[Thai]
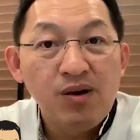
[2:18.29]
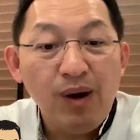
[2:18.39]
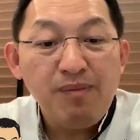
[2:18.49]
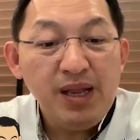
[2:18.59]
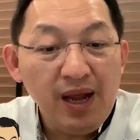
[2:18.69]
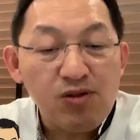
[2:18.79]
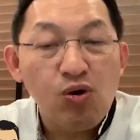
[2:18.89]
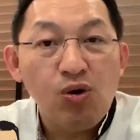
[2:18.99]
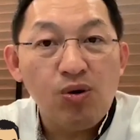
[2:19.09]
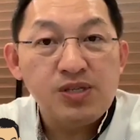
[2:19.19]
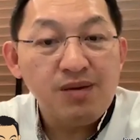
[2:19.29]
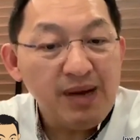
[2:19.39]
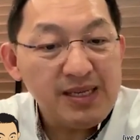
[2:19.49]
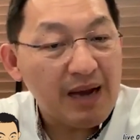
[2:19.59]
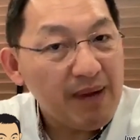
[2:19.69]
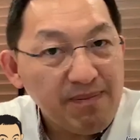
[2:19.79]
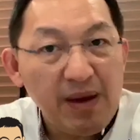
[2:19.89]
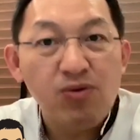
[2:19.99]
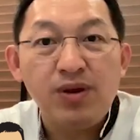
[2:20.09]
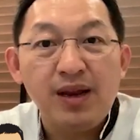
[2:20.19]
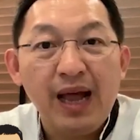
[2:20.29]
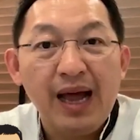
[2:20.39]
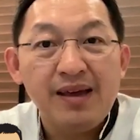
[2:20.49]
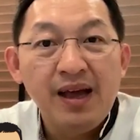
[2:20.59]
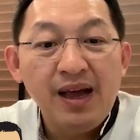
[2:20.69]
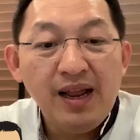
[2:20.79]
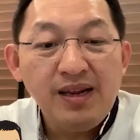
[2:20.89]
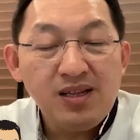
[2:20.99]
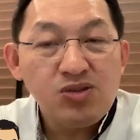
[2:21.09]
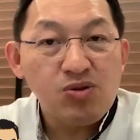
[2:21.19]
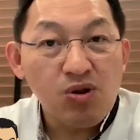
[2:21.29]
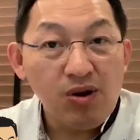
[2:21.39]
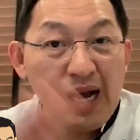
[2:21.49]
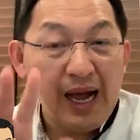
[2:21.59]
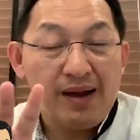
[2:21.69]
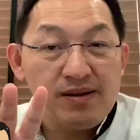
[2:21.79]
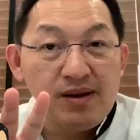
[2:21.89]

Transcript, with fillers: ว่ามีเด็กทั่วโลกซึ่งไม่สามารถไปโรงเรียนได้และในที่สุดก็ขาด